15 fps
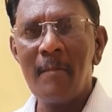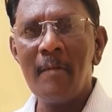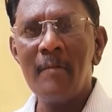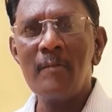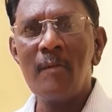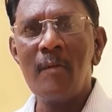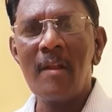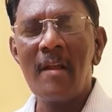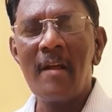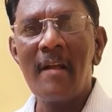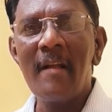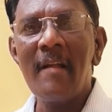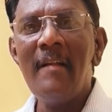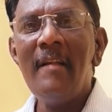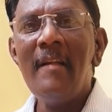அப்படின்னு
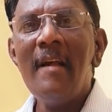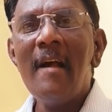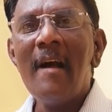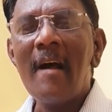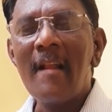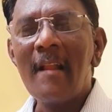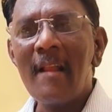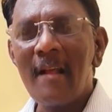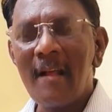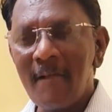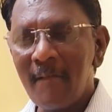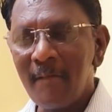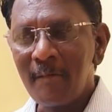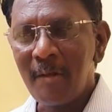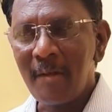சொல்கிறாங்க ஆனால்
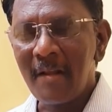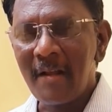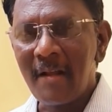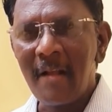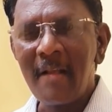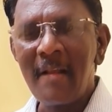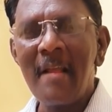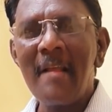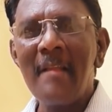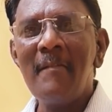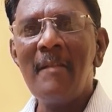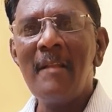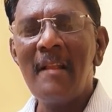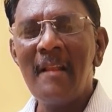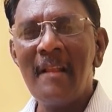அவங்க சொன்ன கணக்கெலாம்
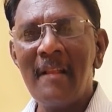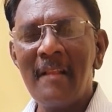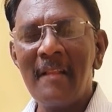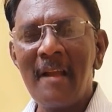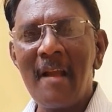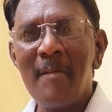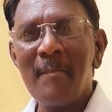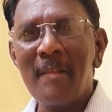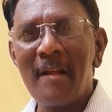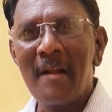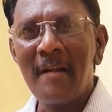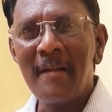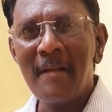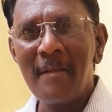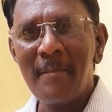இது வரைக்கும் நீங்கள் இந்த ஐம்பது
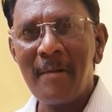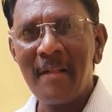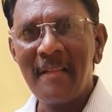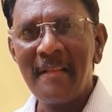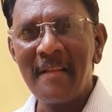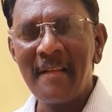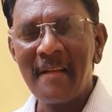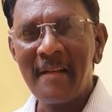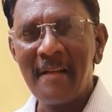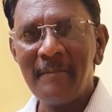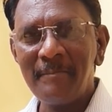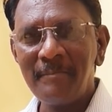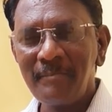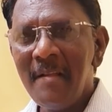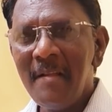ஆண்டுகளை பார்த்தீங்கன்னாக்கா
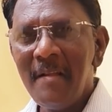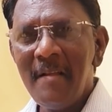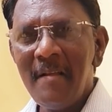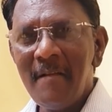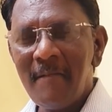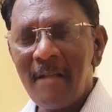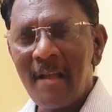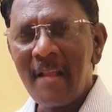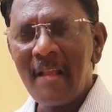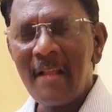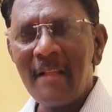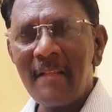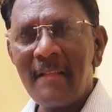வேலையில்லா